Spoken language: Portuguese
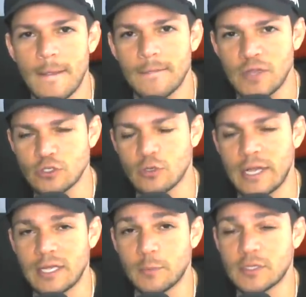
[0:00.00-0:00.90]
Deixe seu
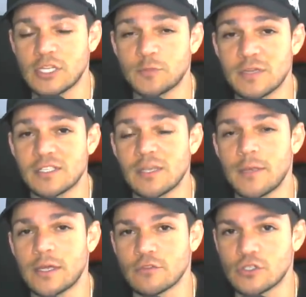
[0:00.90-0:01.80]
like, é importante pra gente
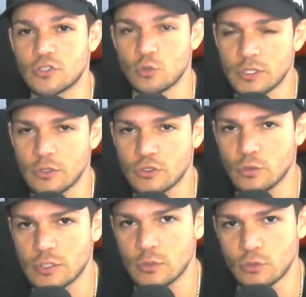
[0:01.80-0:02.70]
saber que vocês curtem nosso
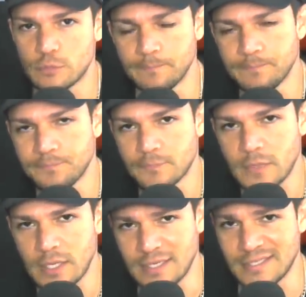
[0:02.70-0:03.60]
conteúdo.
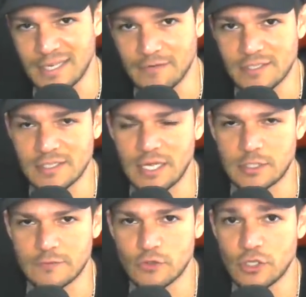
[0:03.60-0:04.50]
Inscreva-se,
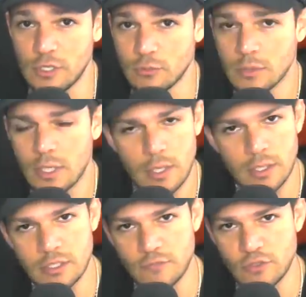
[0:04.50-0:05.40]
ative o sininho.
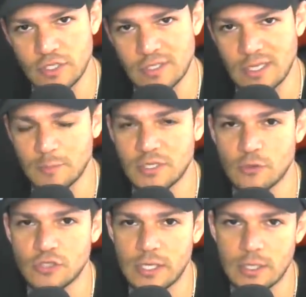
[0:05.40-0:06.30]
E se você quiser me seguir no
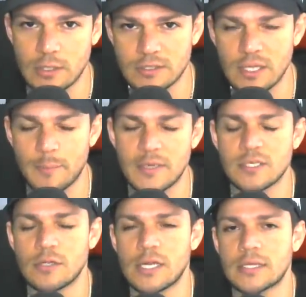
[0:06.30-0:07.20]
Instagram, está
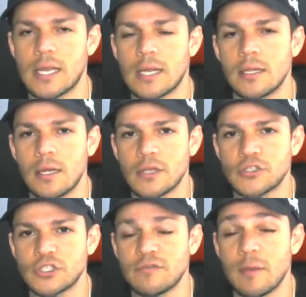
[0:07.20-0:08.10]
aparecendo aí na tela. A
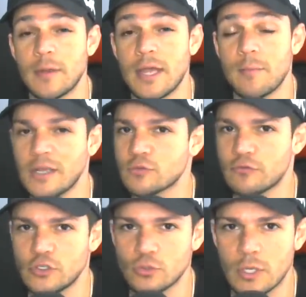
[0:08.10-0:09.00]
gente se vê amanhã em mais um
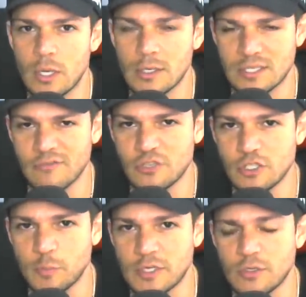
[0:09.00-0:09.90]
vídeo na CFX
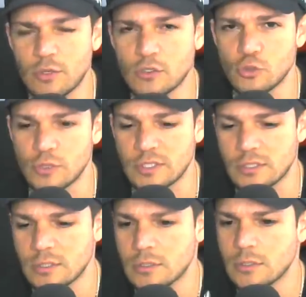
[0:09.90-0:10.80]
Esportes, seu canal de
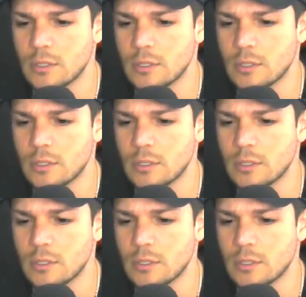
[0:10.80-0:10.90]
lutas.